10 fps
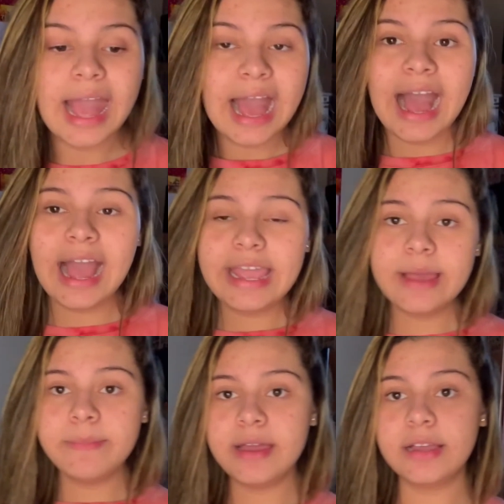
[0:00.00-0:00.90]
Aí
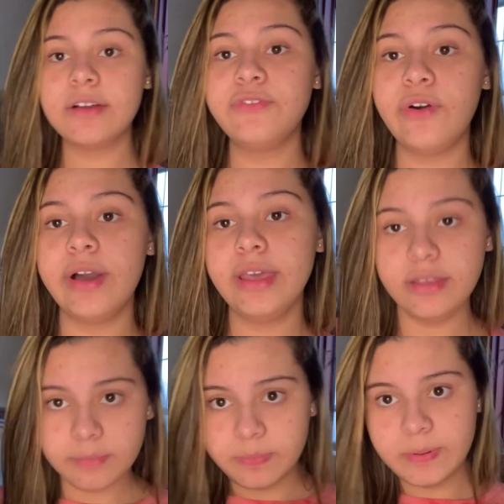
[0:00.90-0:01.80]
a Bianca
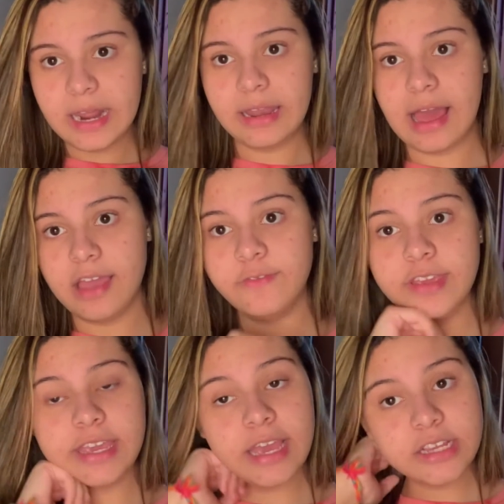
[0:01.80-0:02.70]
foi pra live
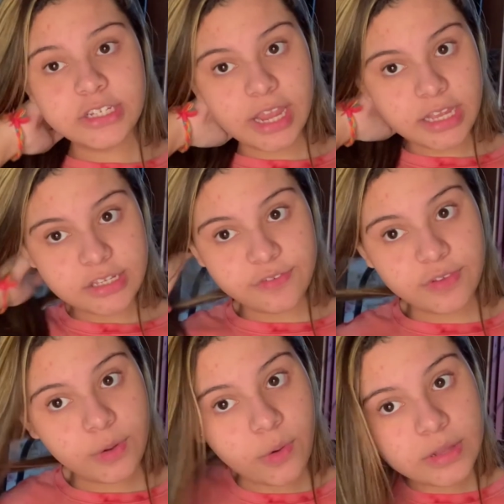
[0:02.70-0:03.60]
e a gente
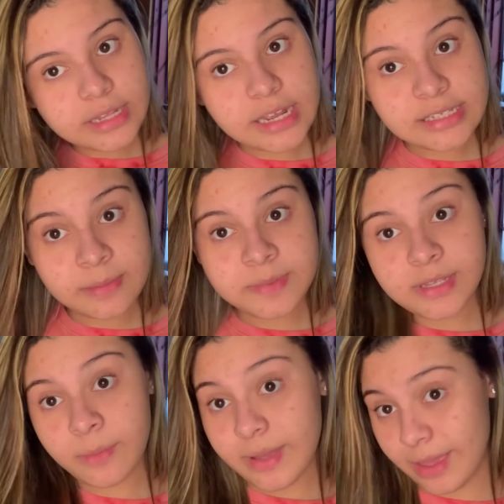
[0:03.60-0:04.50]
ficou lá na
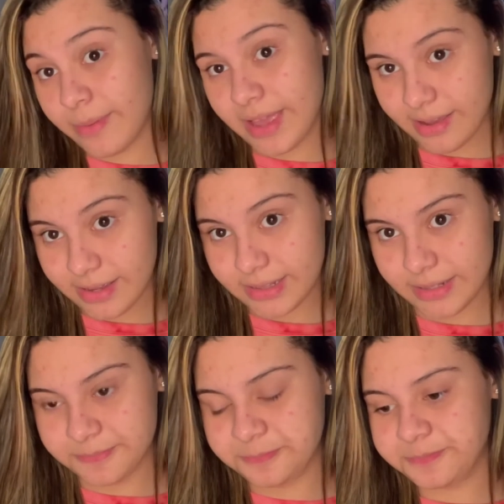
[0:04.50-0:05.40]
recepção, eu e a
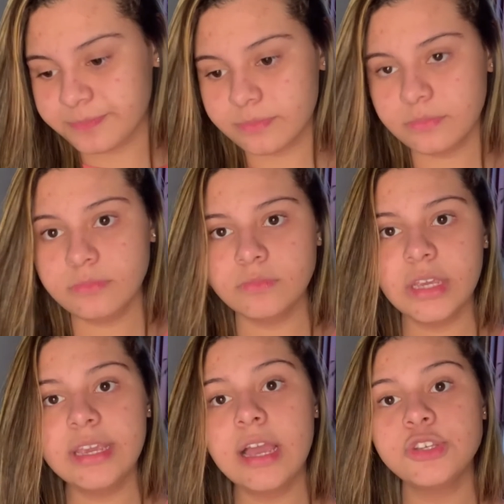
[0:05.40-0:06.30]
Ana.
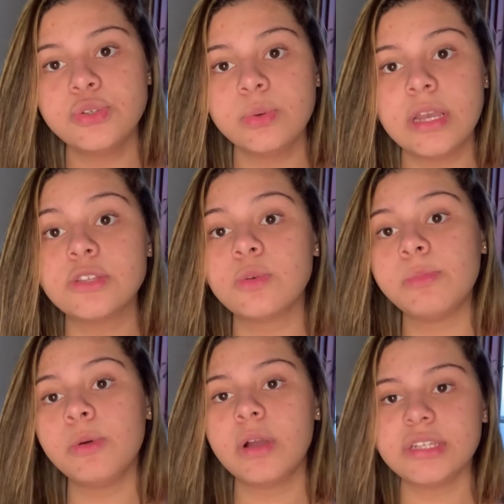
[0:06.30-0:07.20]
E a Júlia
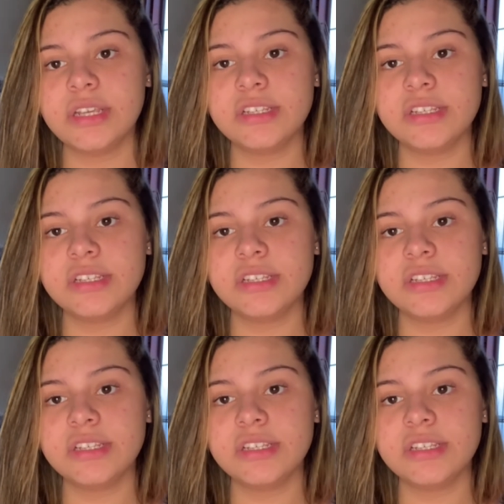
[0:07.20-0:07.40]
subiu com a gente,